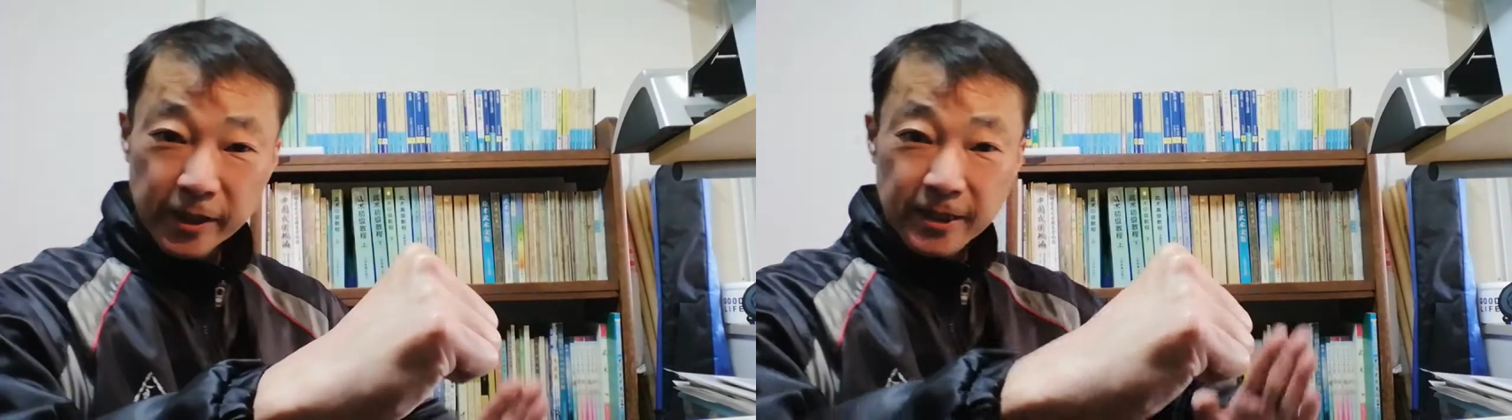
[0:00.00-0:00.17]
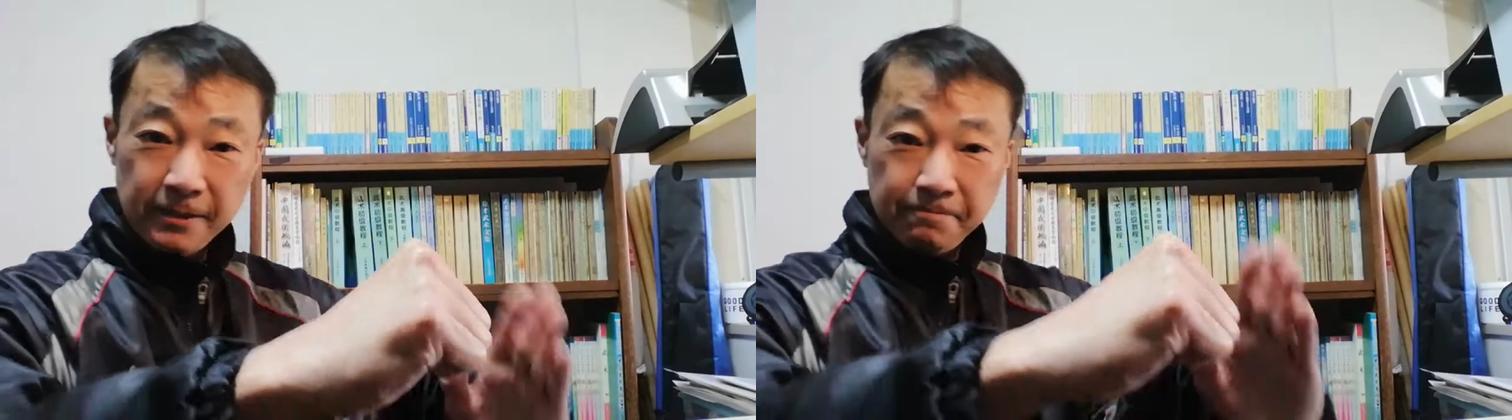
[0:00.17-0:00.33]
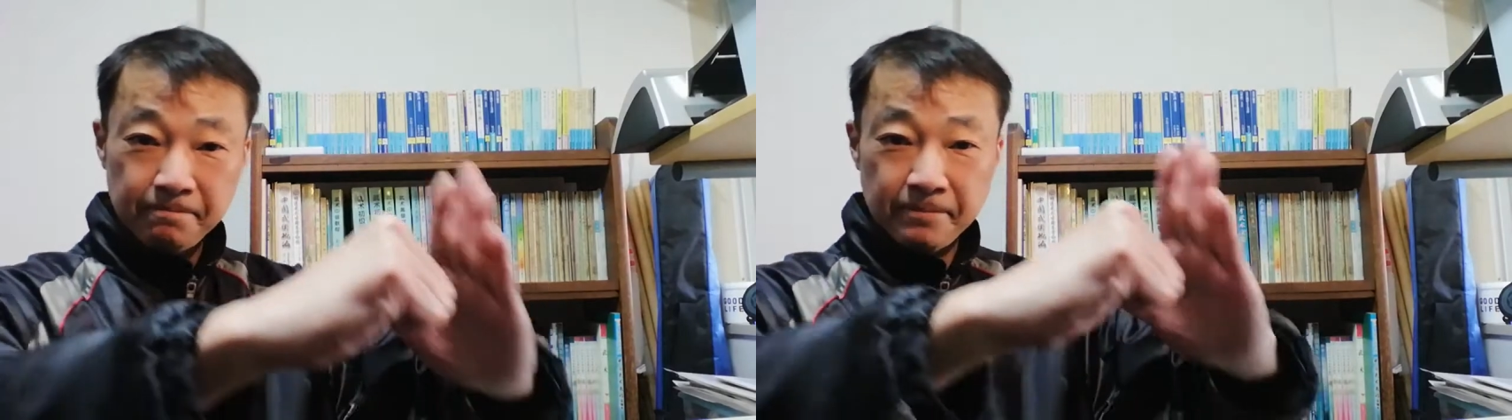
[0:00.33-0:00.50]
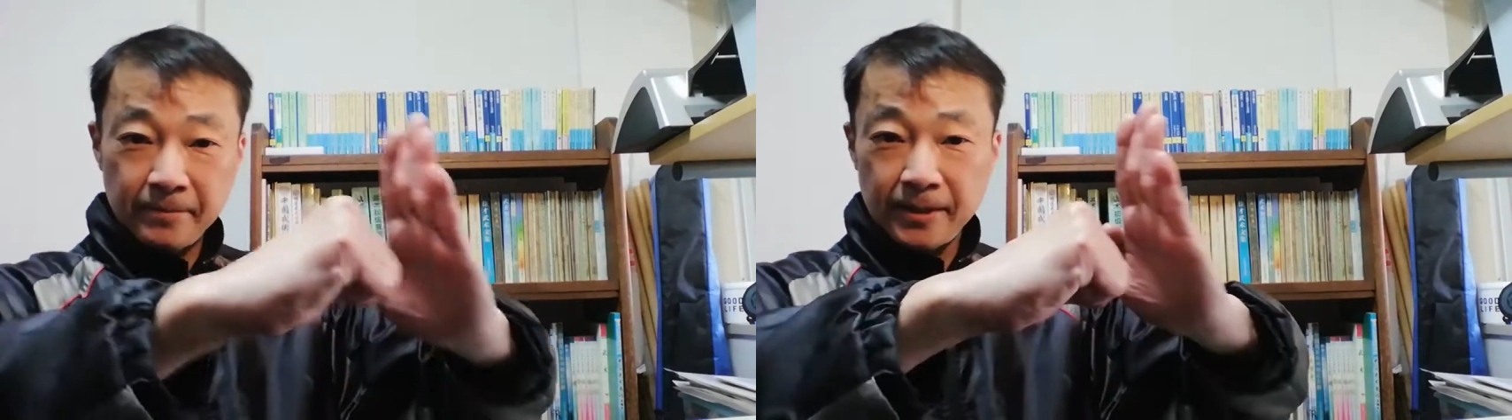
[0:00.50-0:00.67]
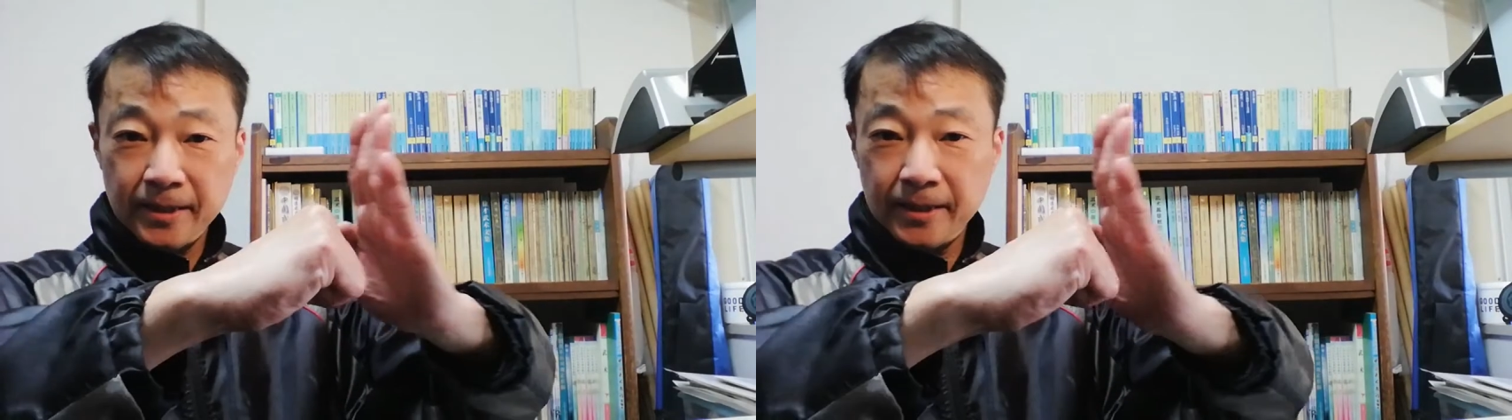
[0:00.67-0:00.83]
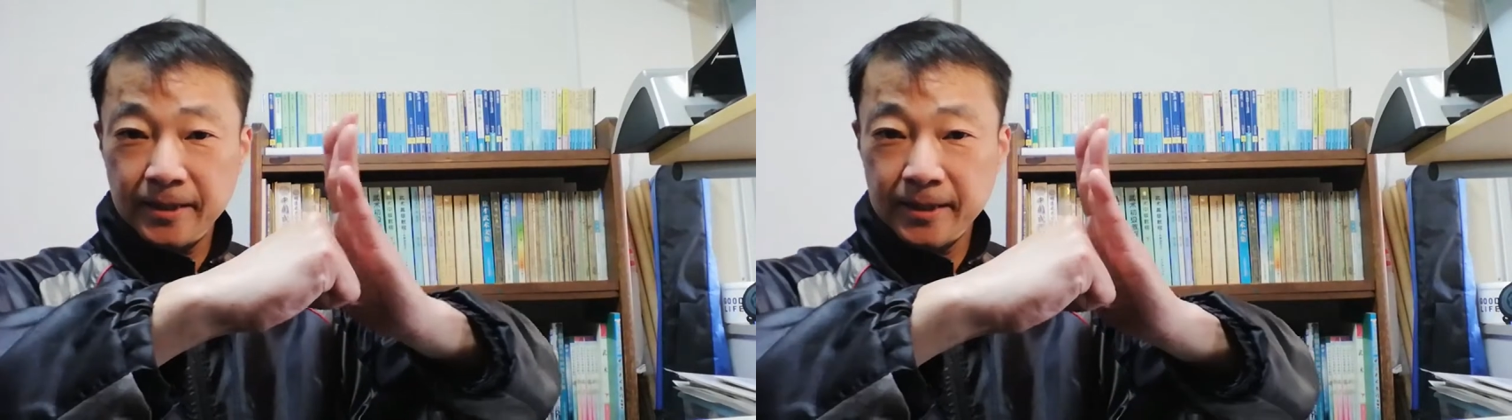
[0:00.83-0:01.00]
に
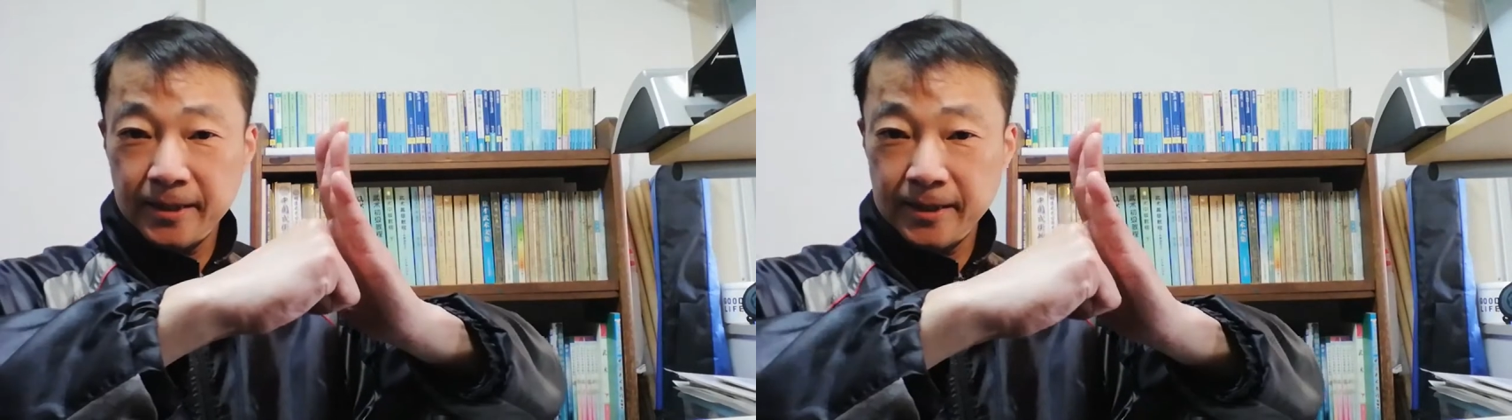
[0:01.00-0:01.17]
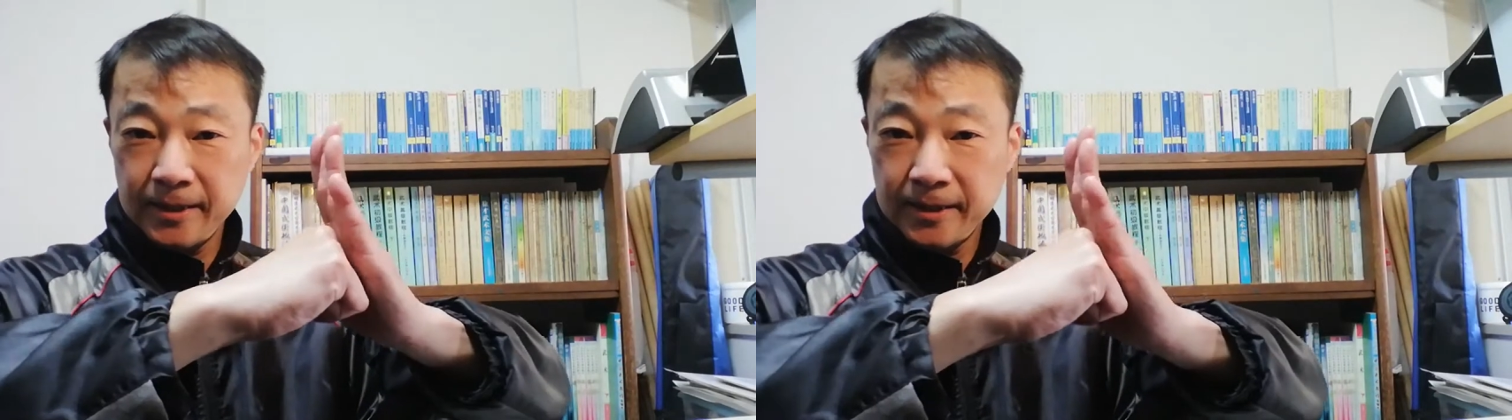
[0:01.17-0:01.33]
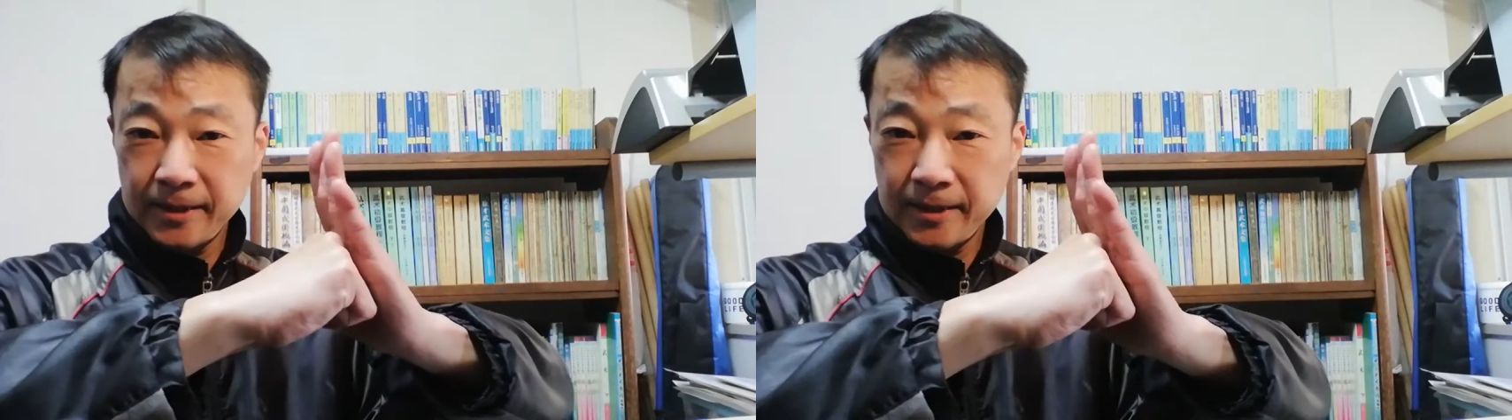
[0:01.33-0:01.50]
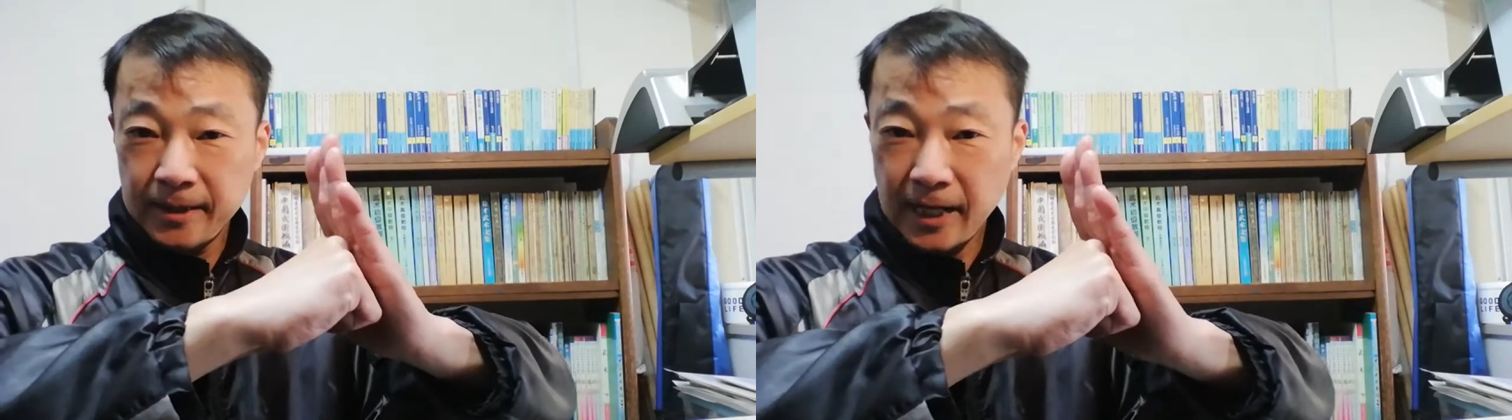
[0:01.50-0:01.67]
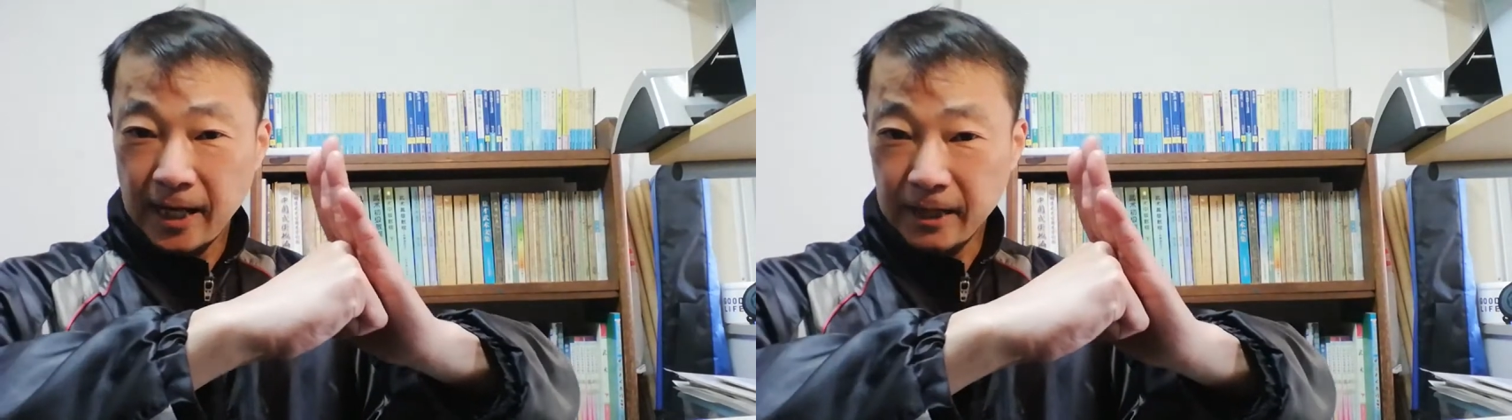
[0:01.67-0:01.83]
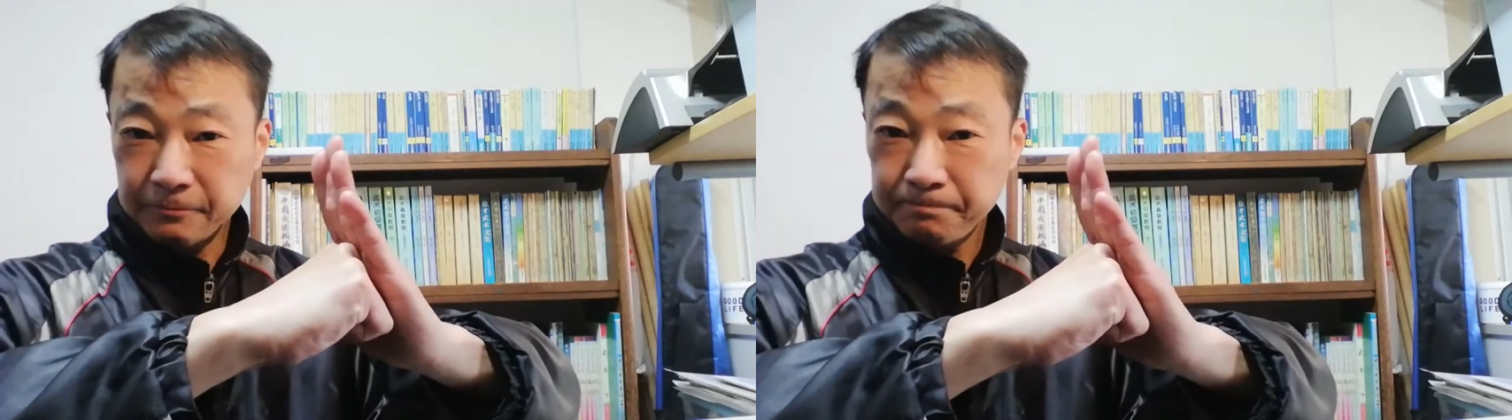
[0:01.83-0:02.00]

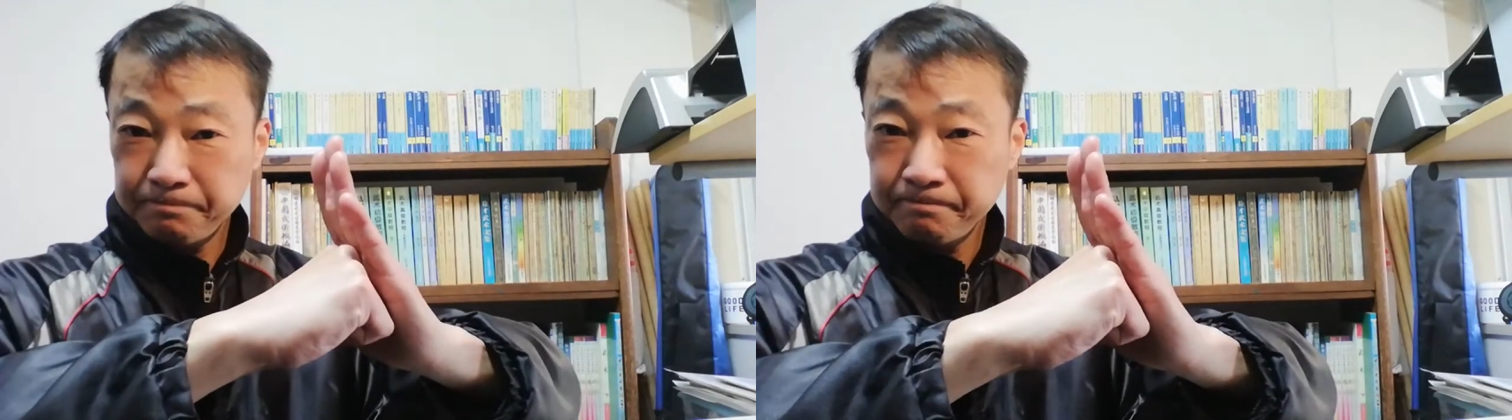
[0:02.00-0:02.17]
ある。